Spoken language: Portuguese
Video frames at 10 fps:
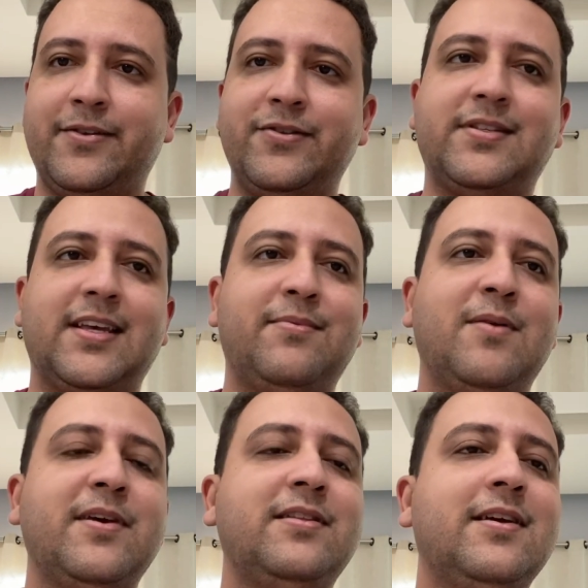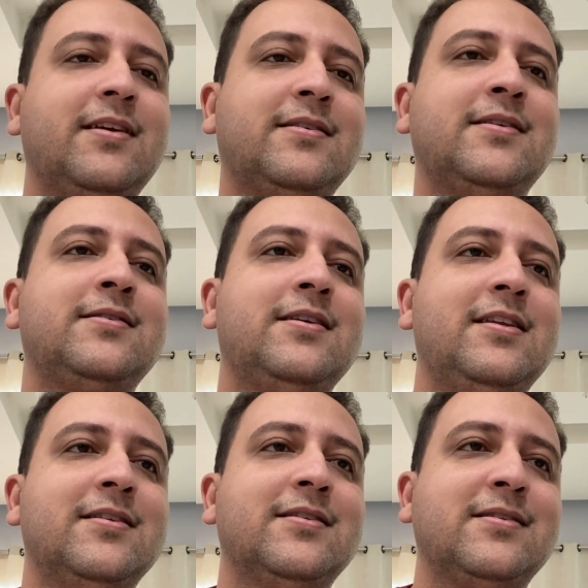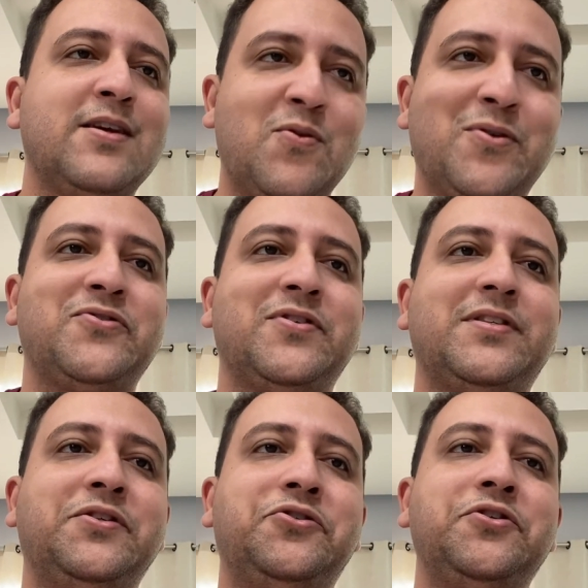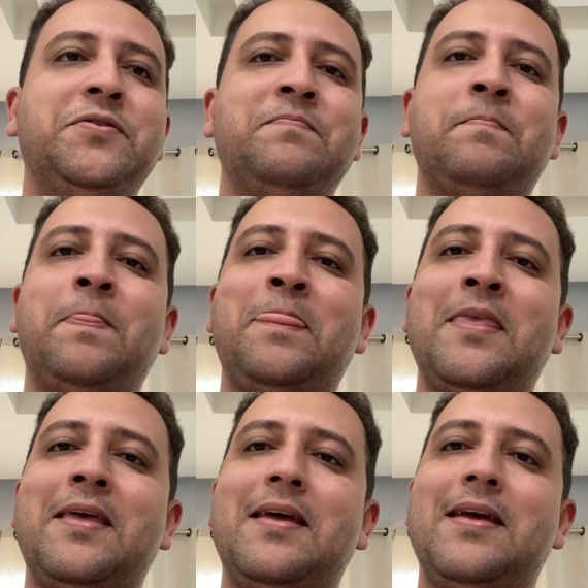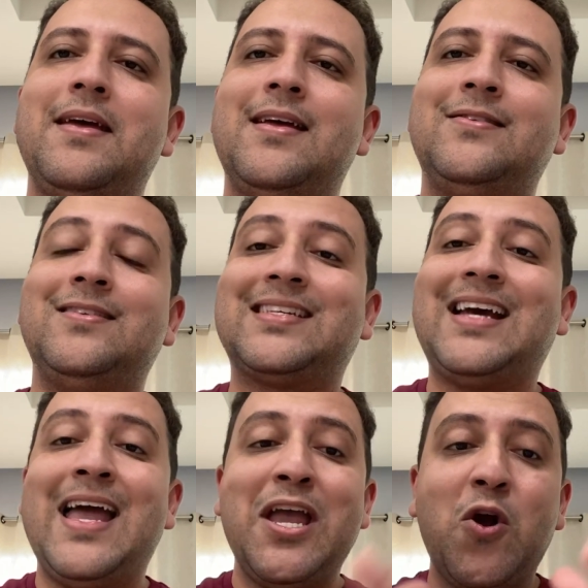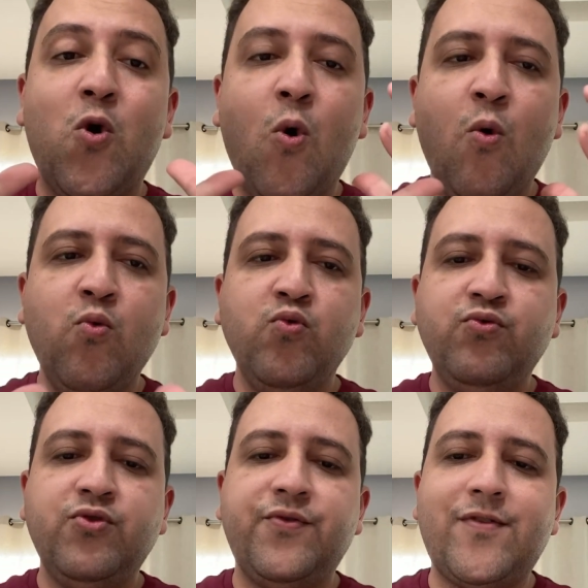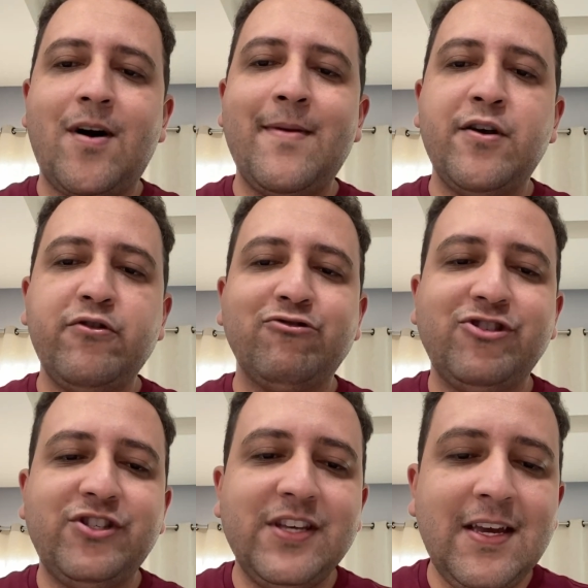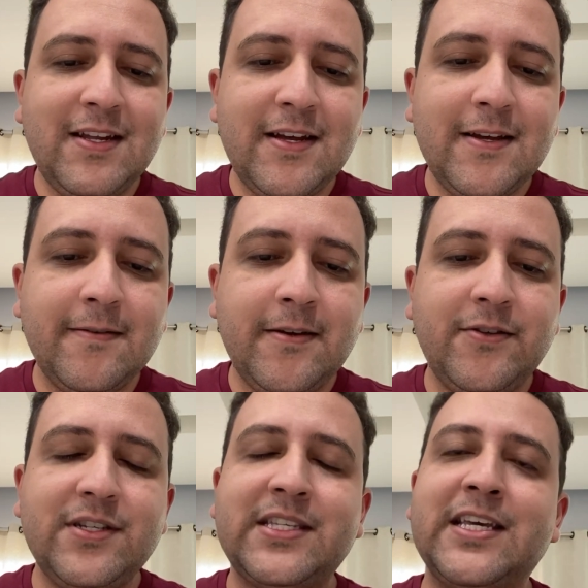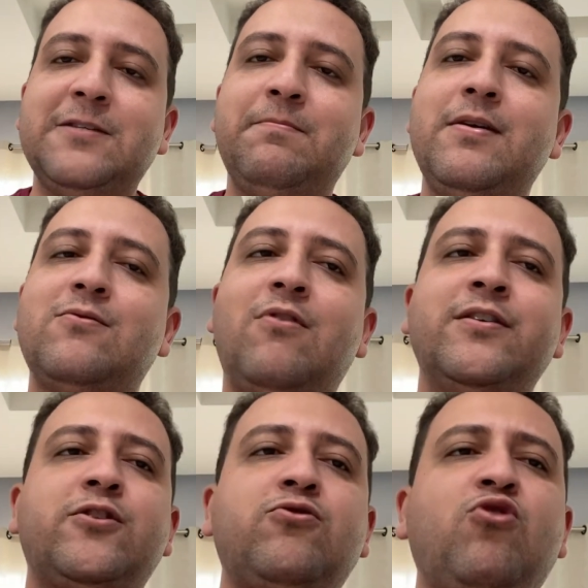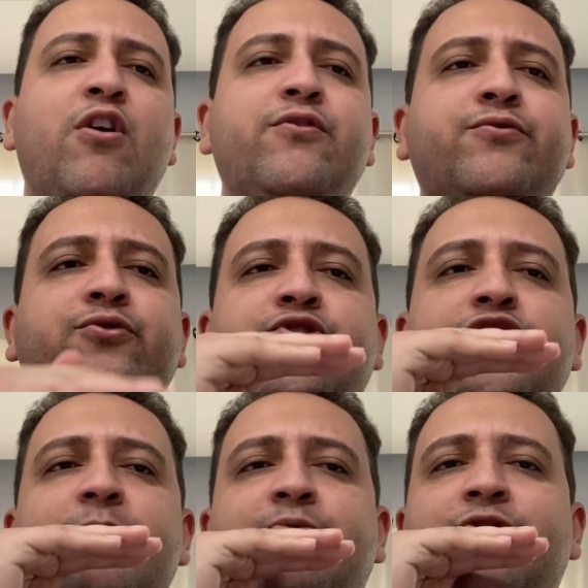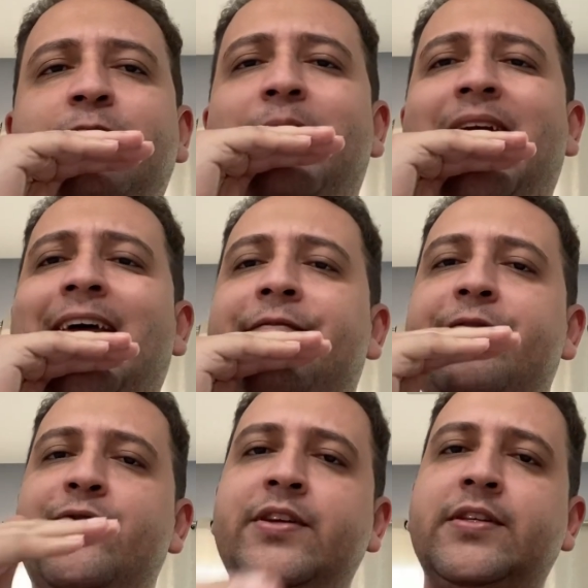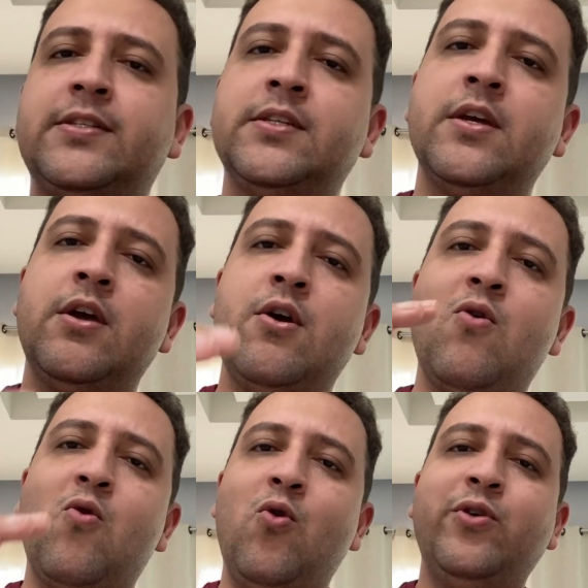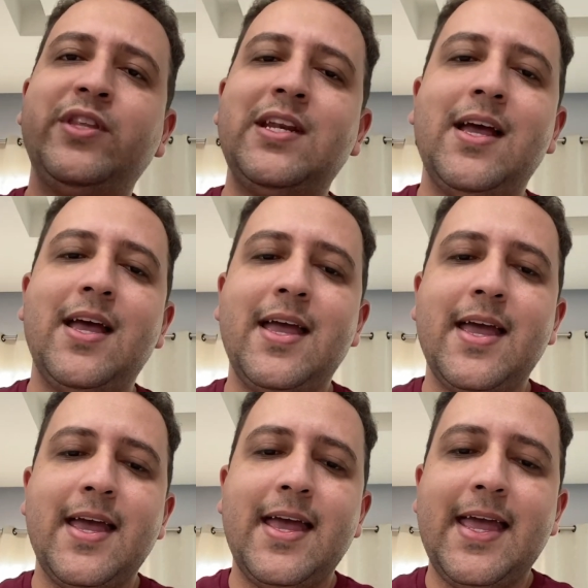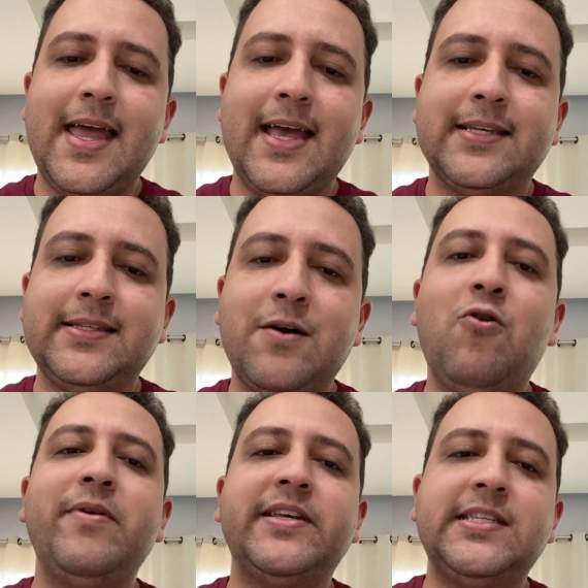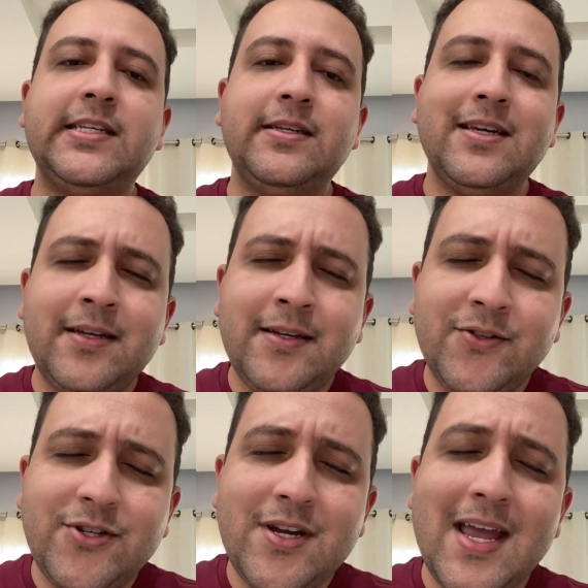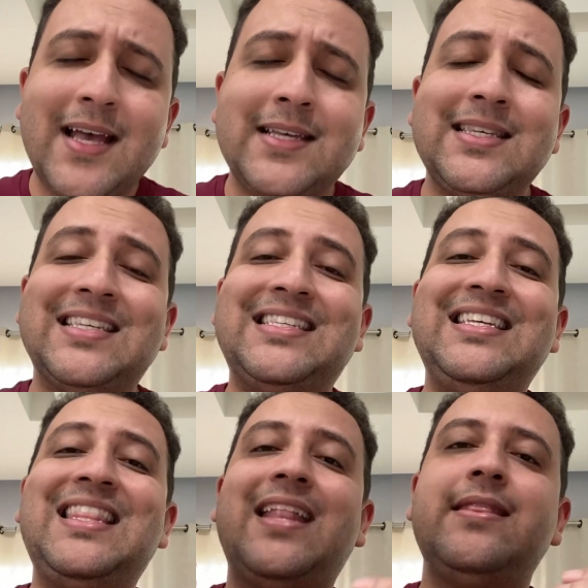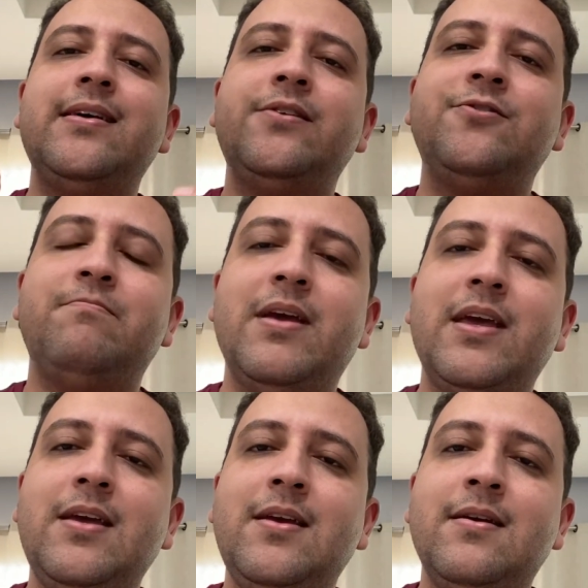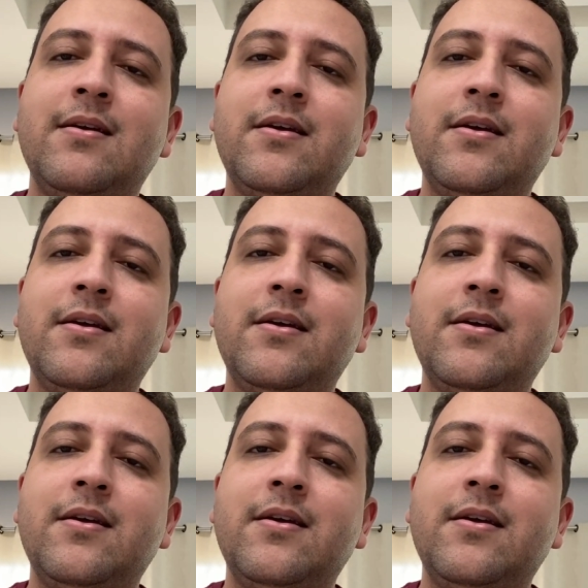a gente sabe também que tem às vezes crianças que gostam de assistir, é, descarregou de forma grosseira e desrespeitosa todos os tipos de palavrões contra esta comerciante, esta cidadã de bem,